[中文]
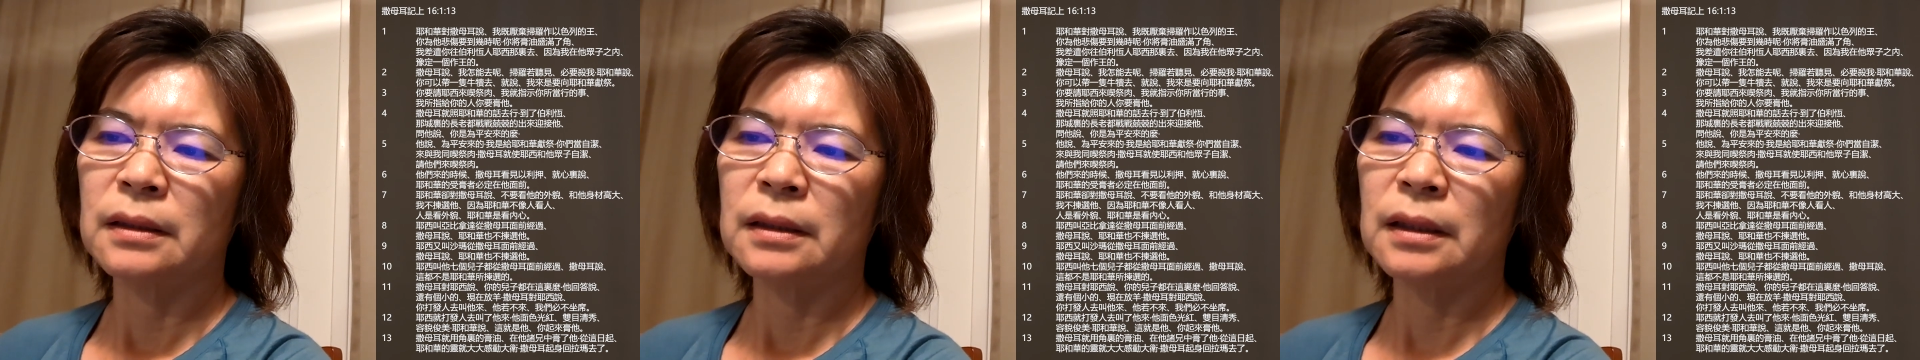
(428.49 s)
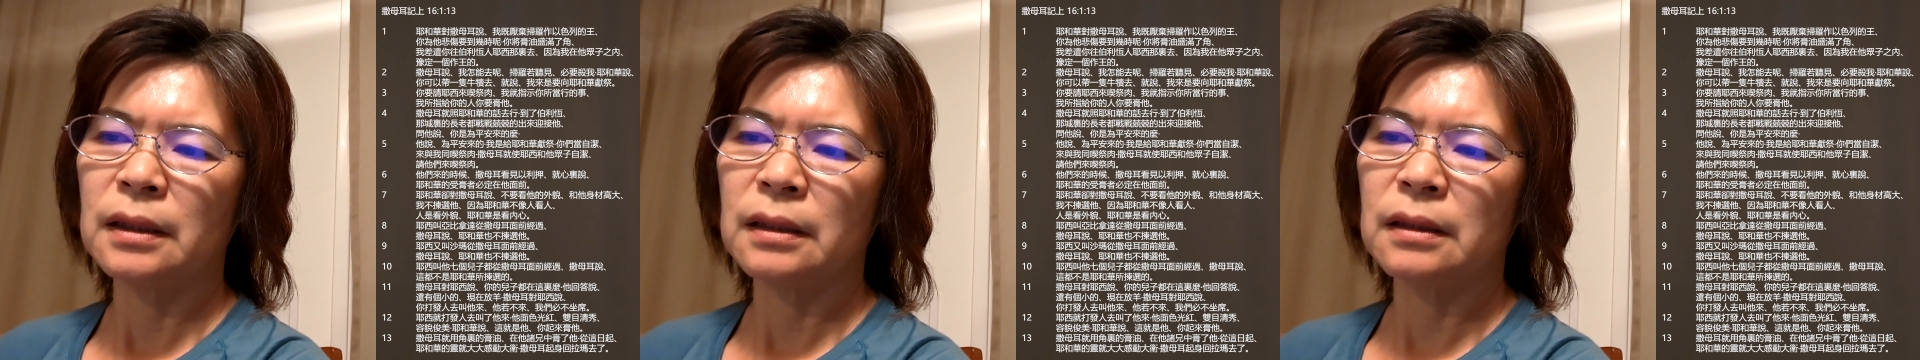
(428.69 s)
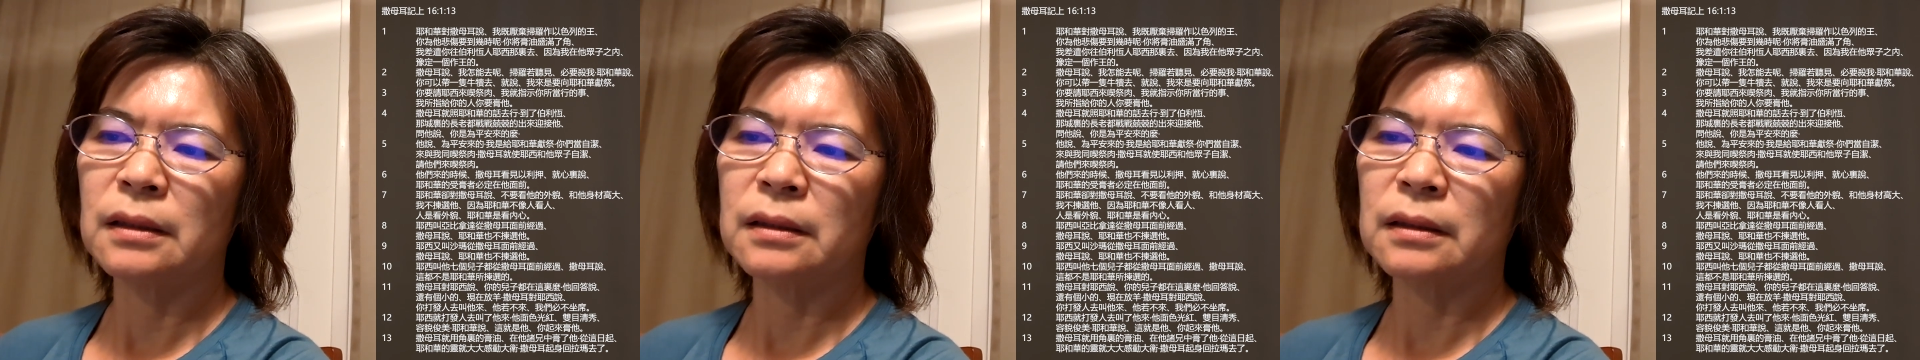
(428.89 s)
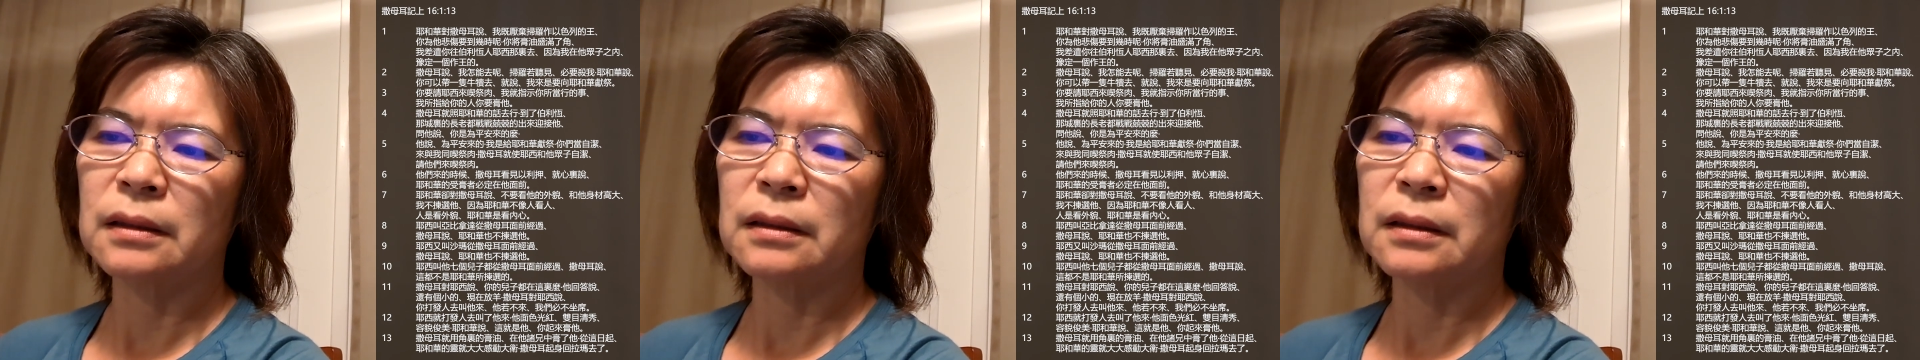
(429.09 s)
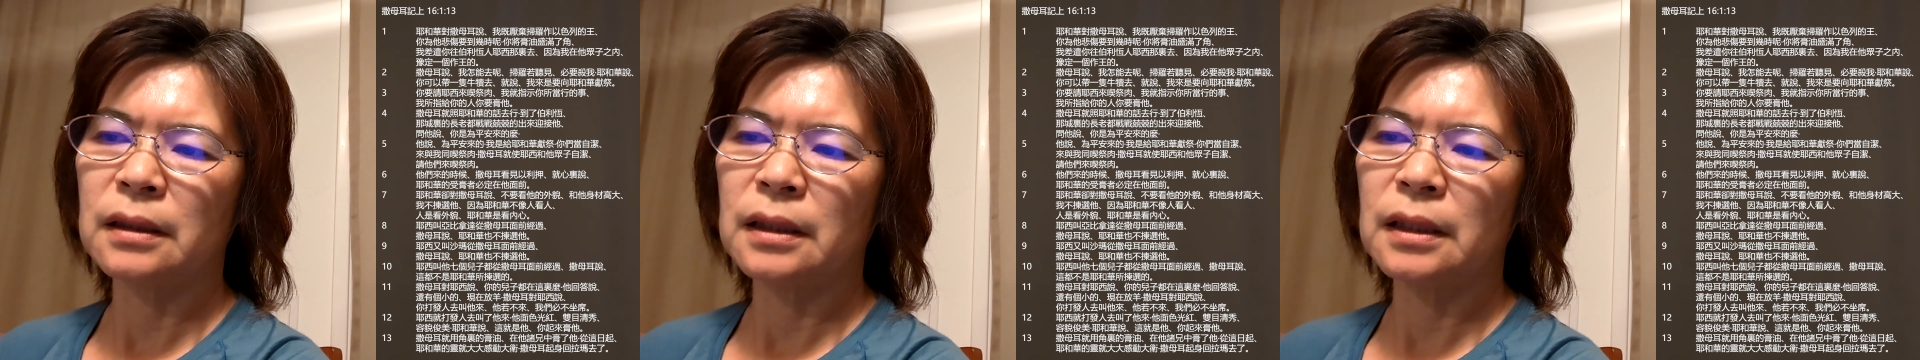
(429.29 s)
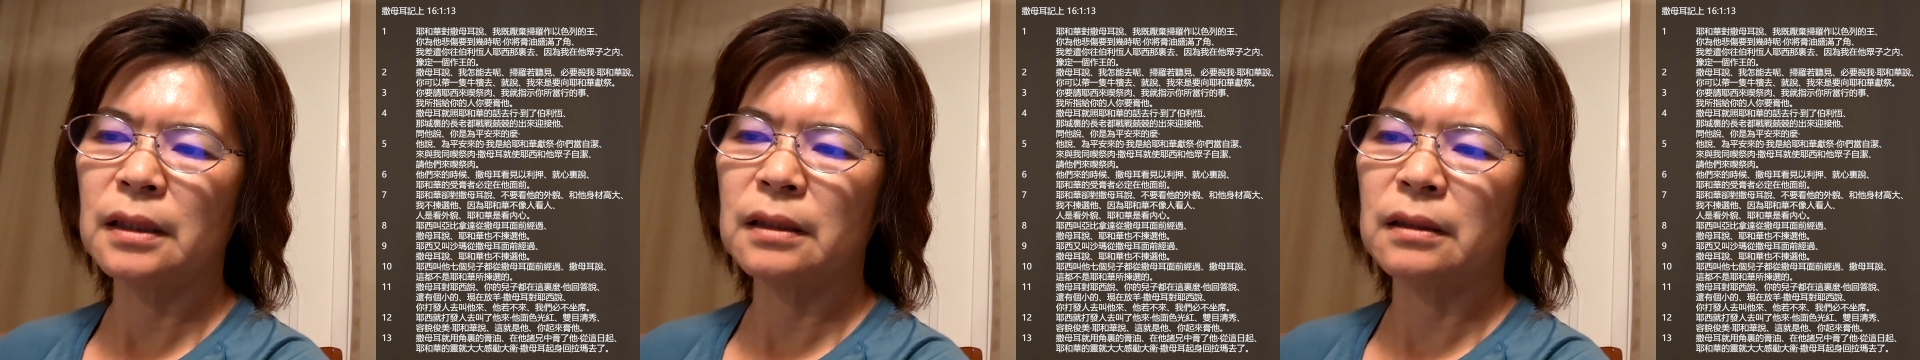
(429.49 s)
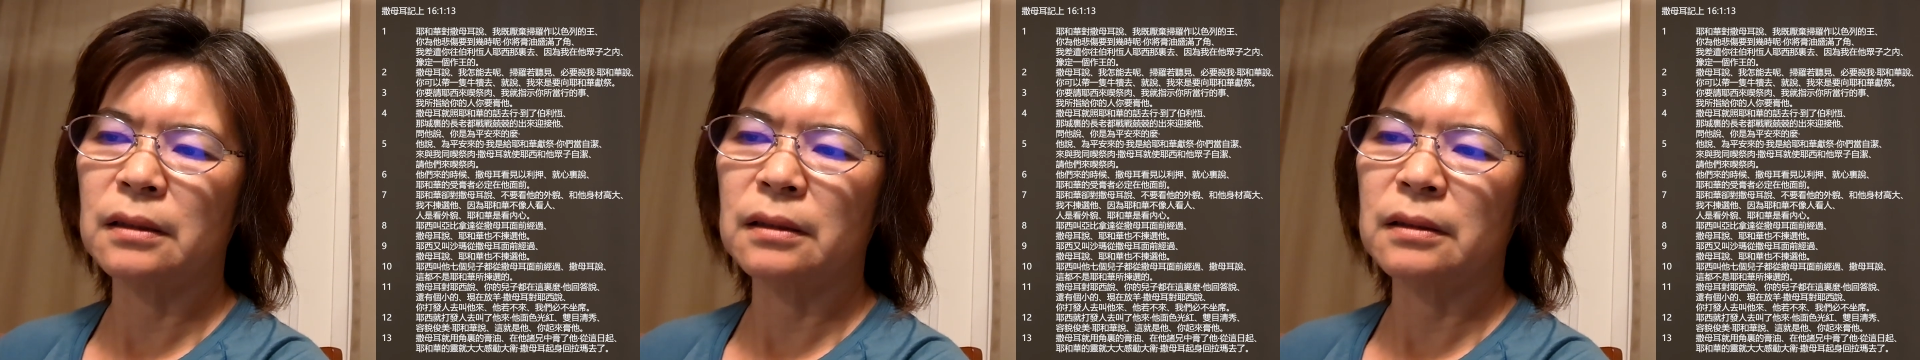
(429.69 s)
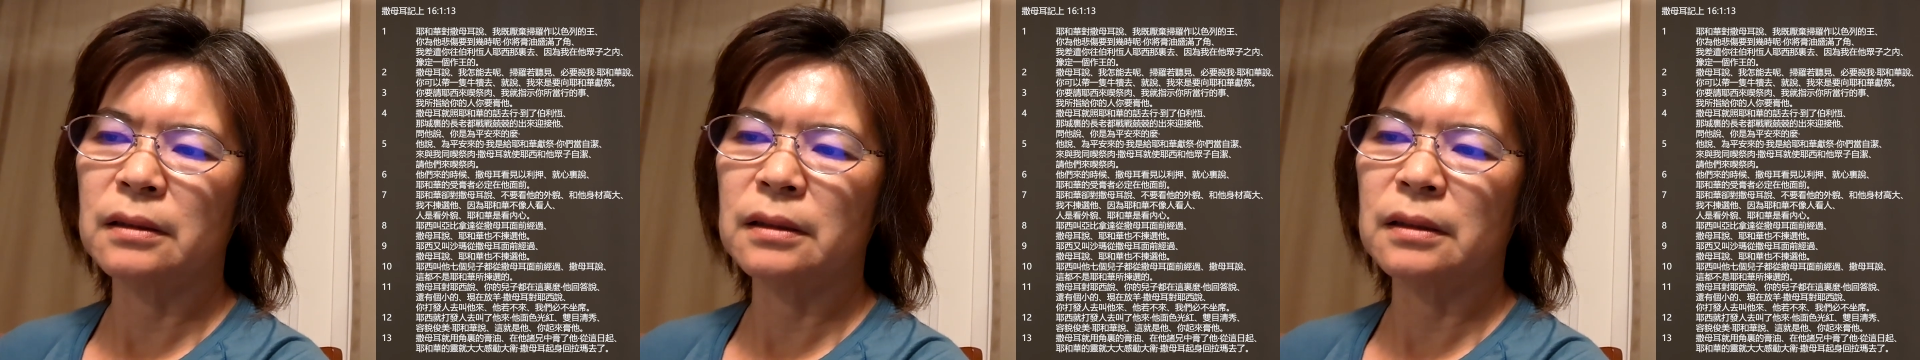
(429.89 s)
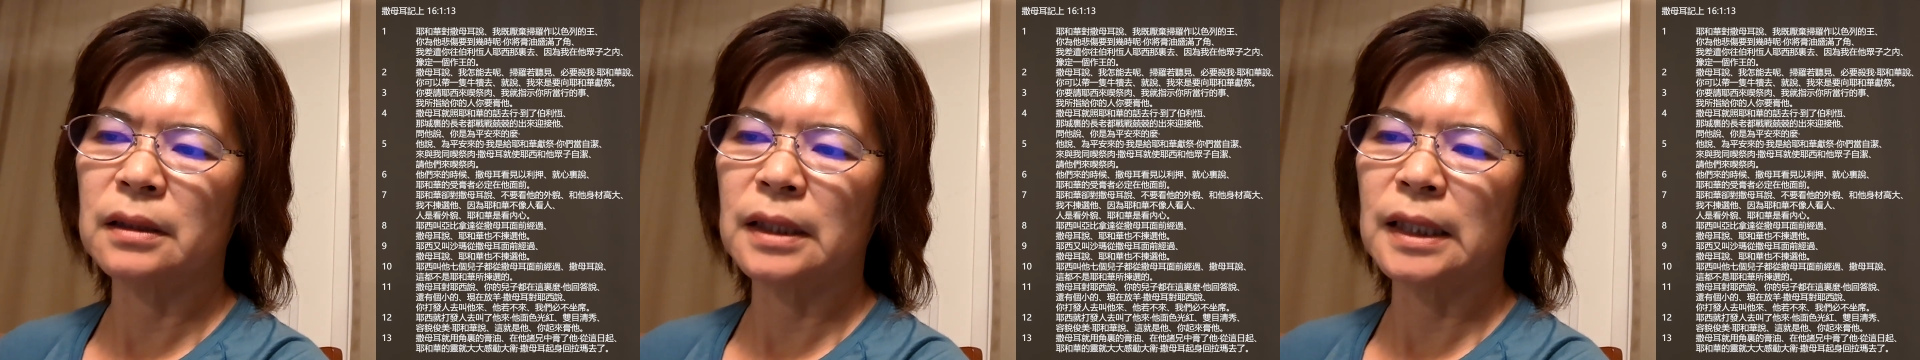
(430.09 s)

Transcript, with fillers: 第二第一个儿子